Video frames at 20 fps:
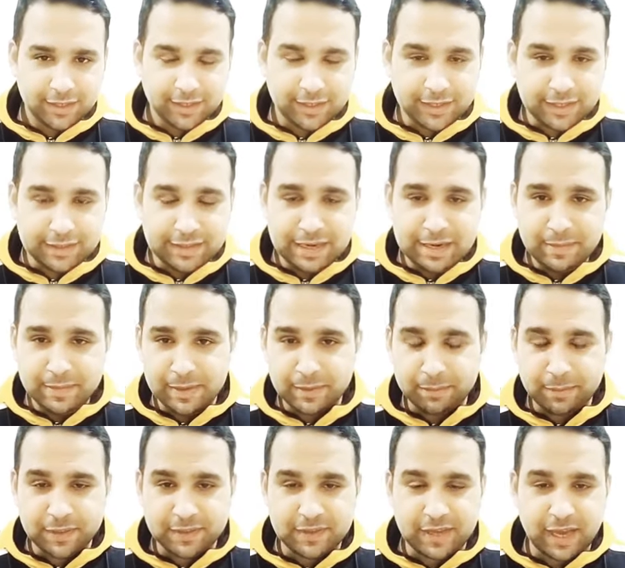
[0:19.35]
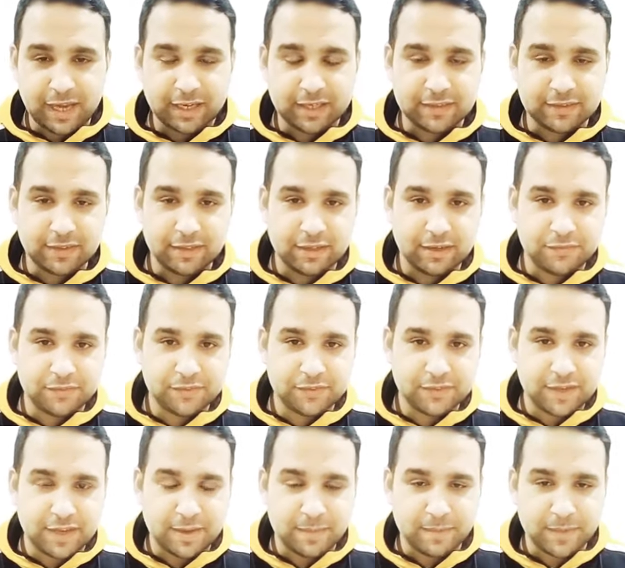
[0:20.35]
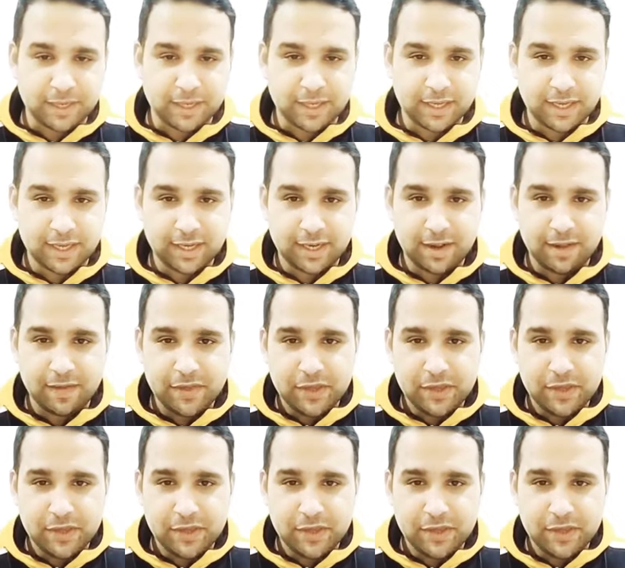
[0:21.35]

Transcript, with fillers: اللي دايما بتحجز لنفسها مكانة